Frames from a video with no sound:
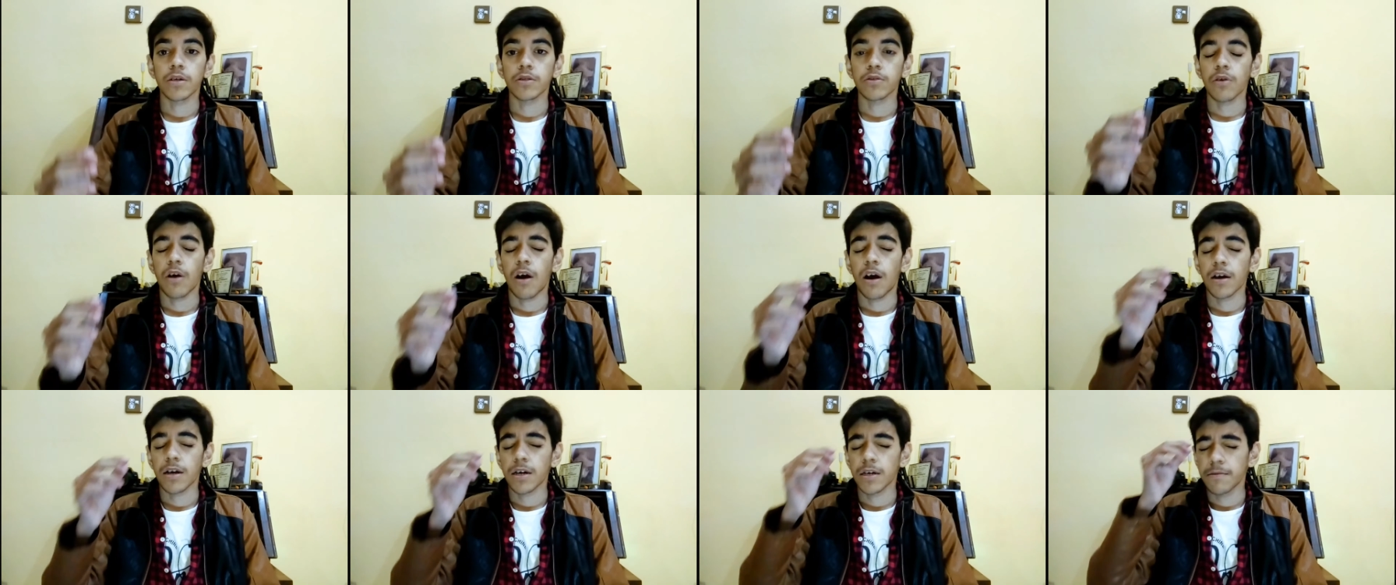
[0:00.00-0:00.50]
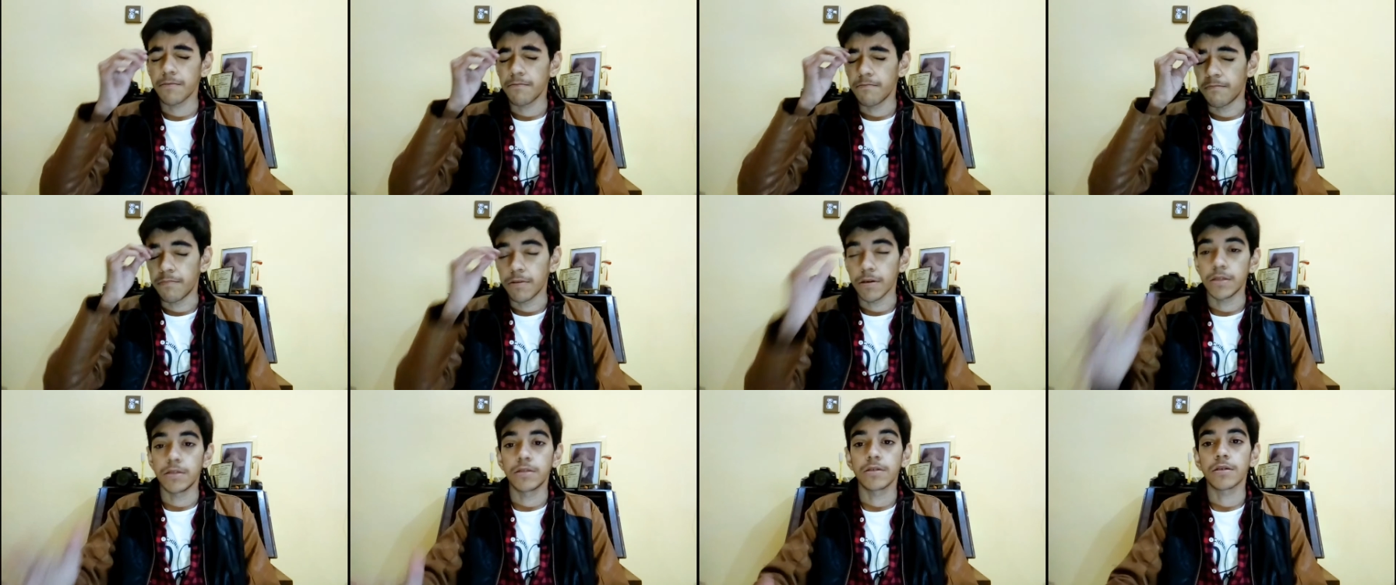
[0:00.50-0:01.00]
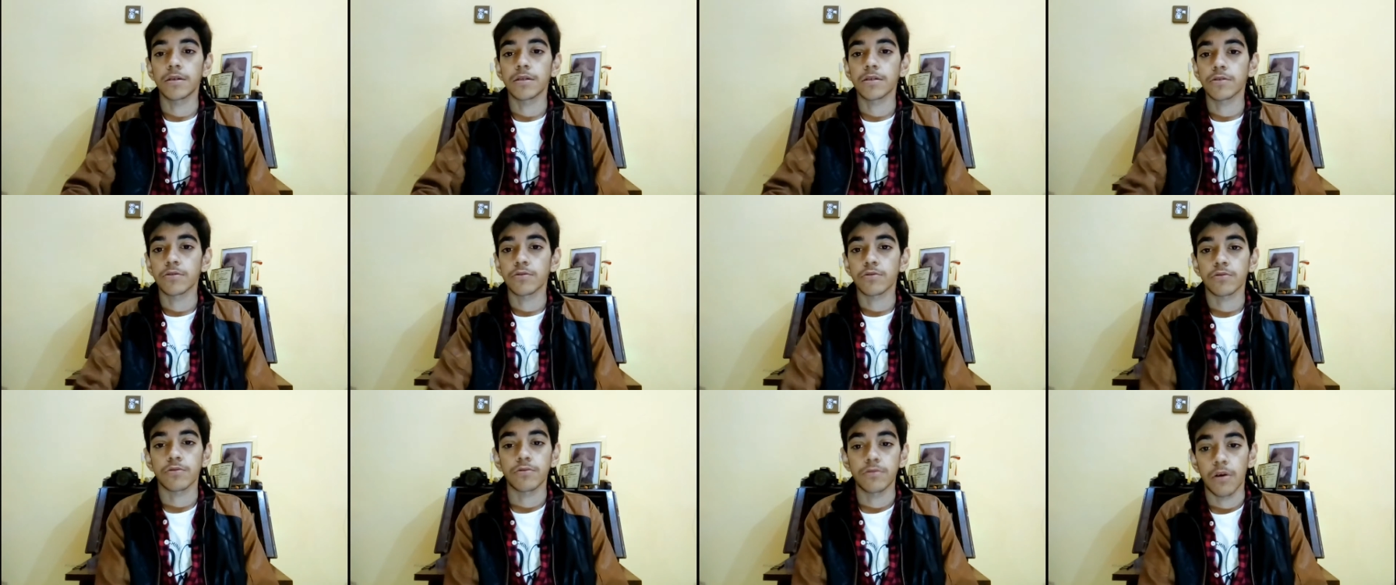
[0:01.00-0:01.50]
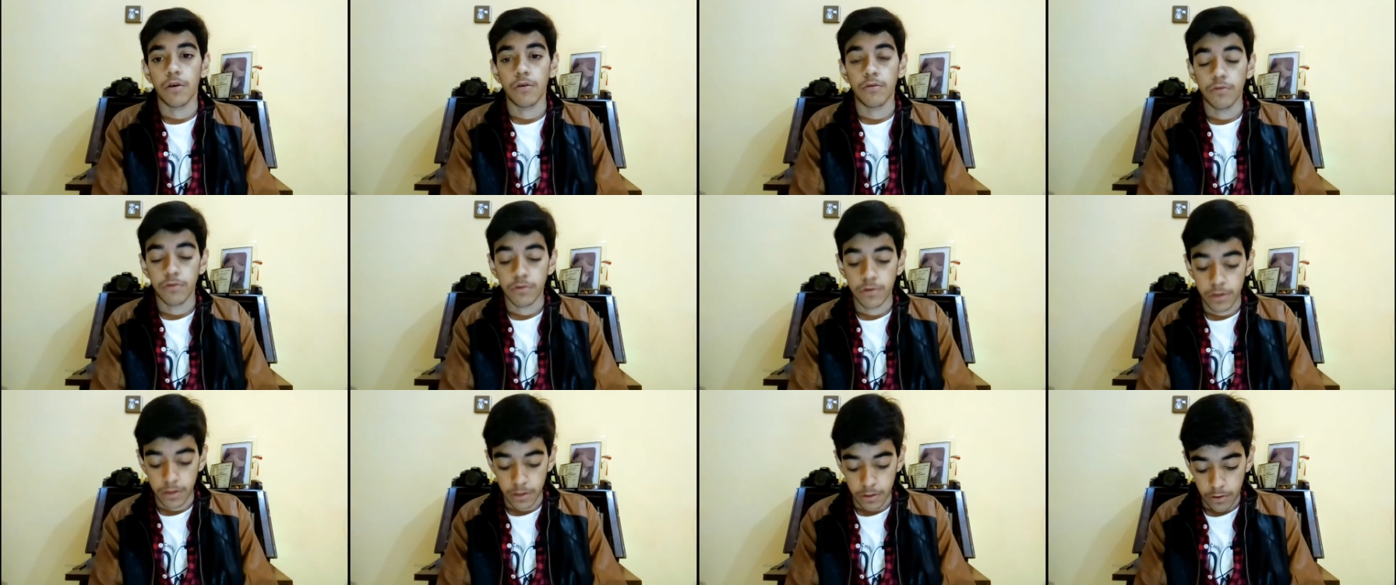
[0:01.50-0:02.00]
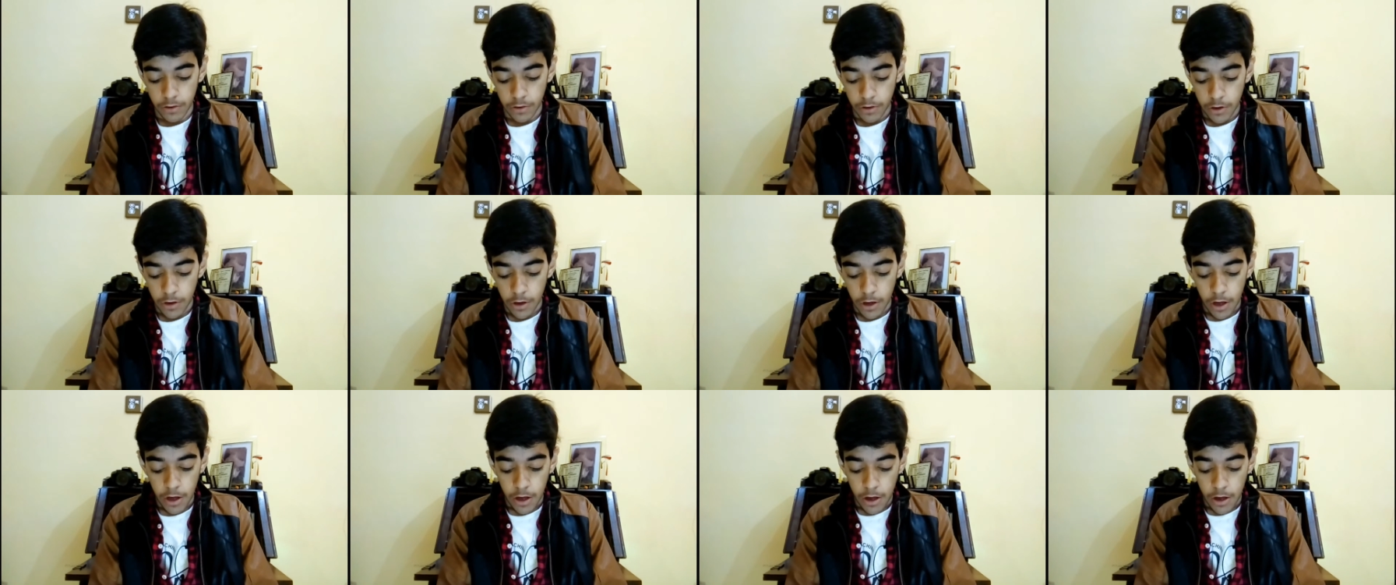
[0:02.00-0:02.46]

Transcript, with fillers: तो कहता हूँ आँखें बंद करके उसको डाउनलोड कर लो